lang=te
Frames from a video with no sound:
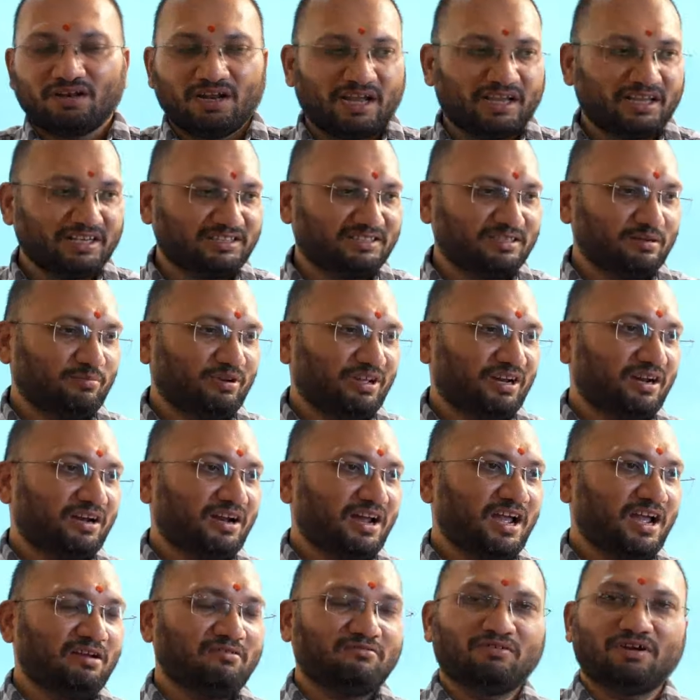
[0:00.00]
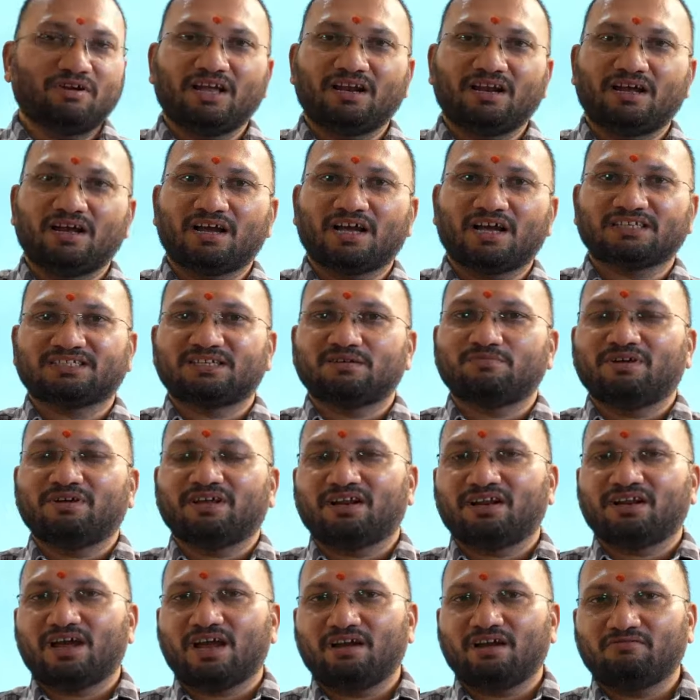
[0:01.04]
నాకు ఇష్టమైన నాయకుడైనా
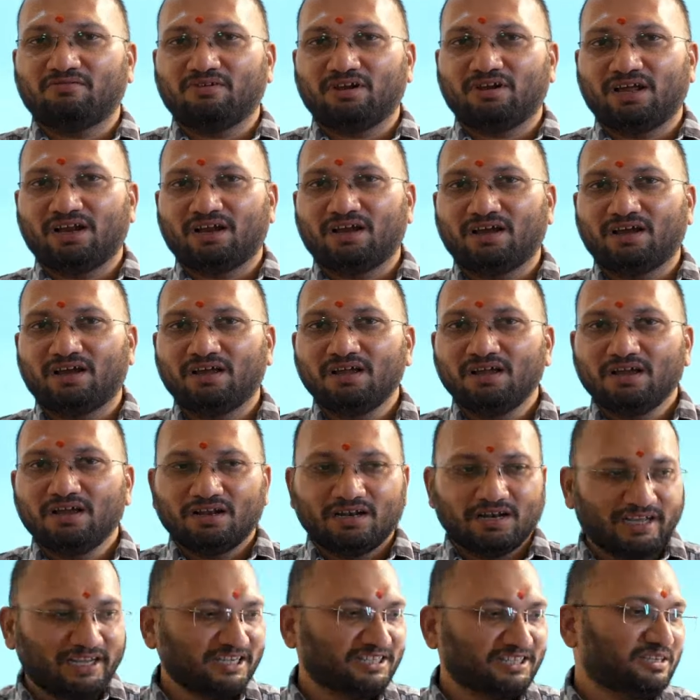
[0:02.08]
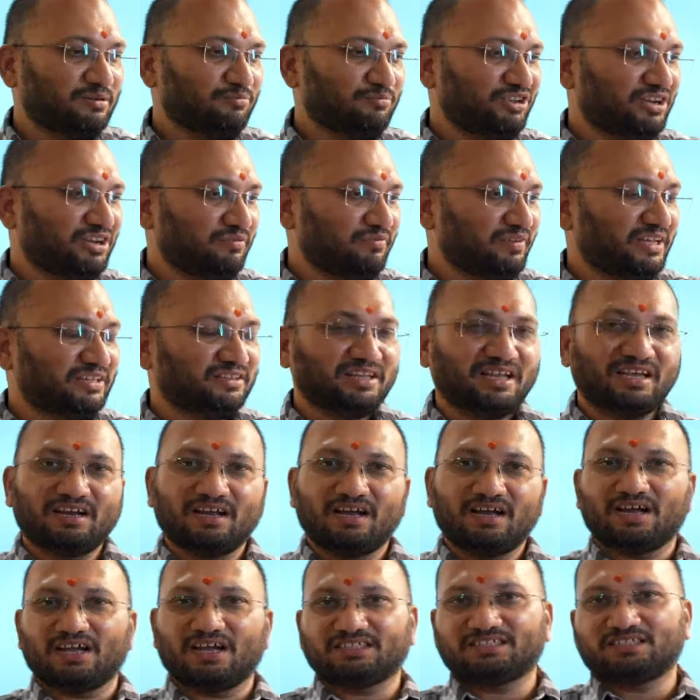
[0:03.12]
కష్టమైన నాయకుడైనా నాకు ఇష్టమైన వ్యక్తి
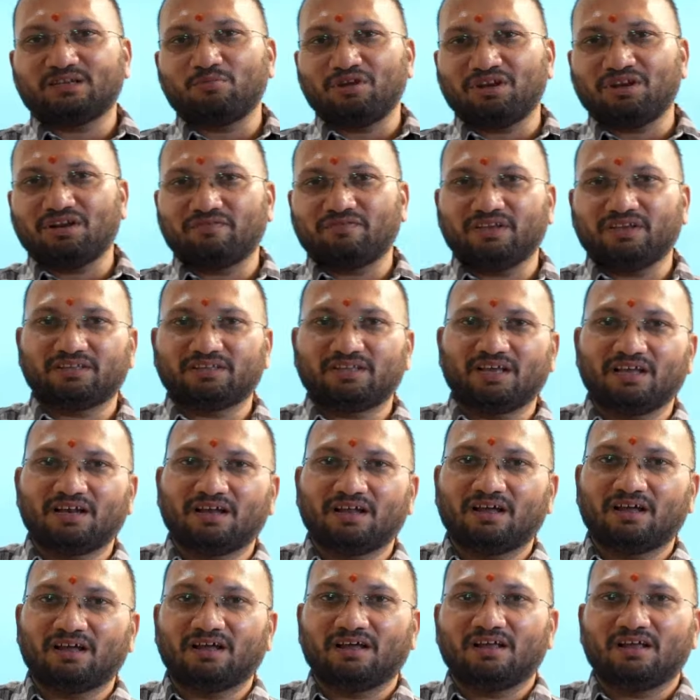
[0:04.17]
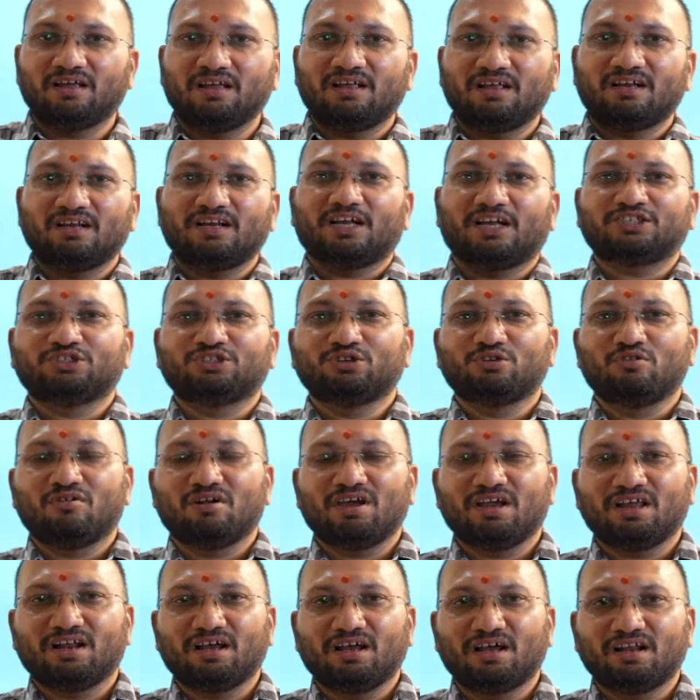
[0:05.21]
అయినా కష్టమైన వ్యక్తి అయినా
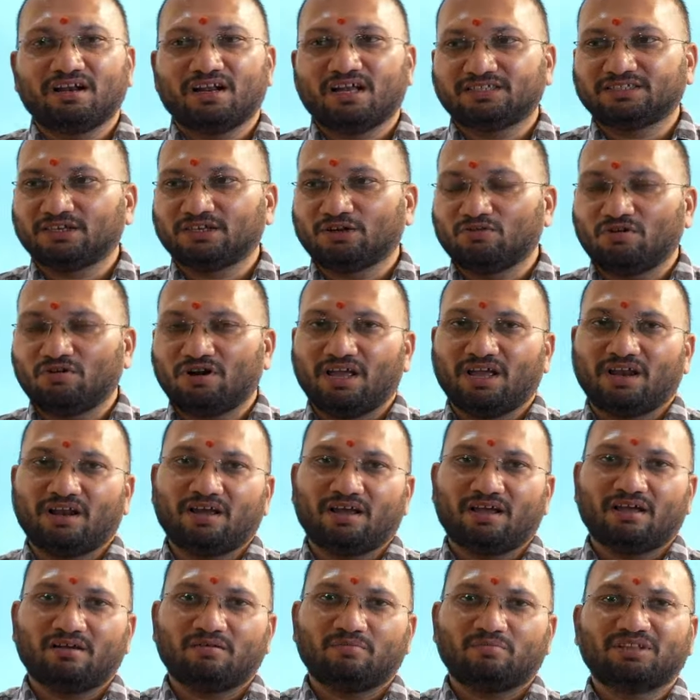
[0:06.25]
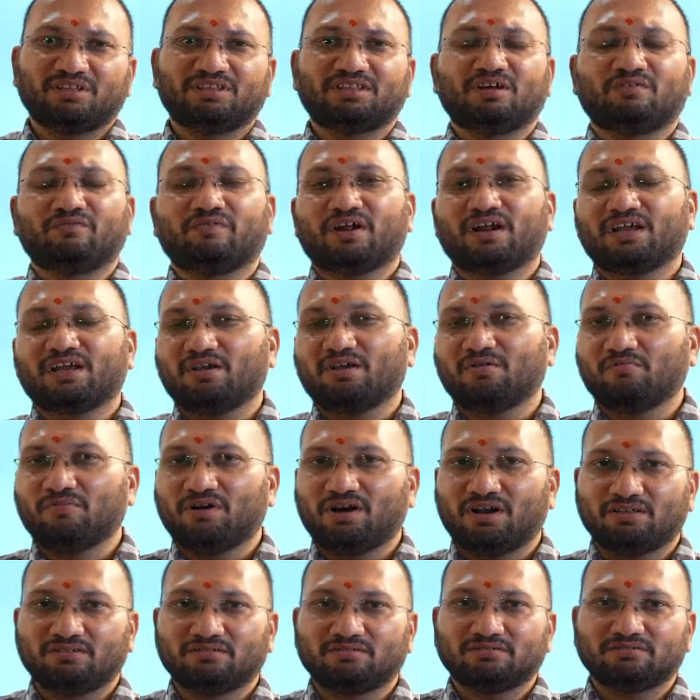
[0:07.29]
నచ్చినోడైనా నచ్చనోడైనా పెద్ద ఫరక్ ఏం
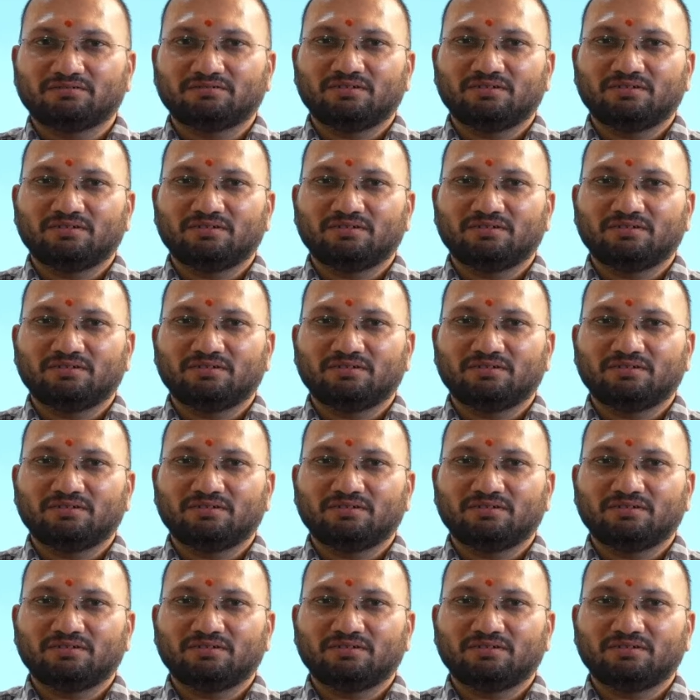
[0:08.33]
పడదు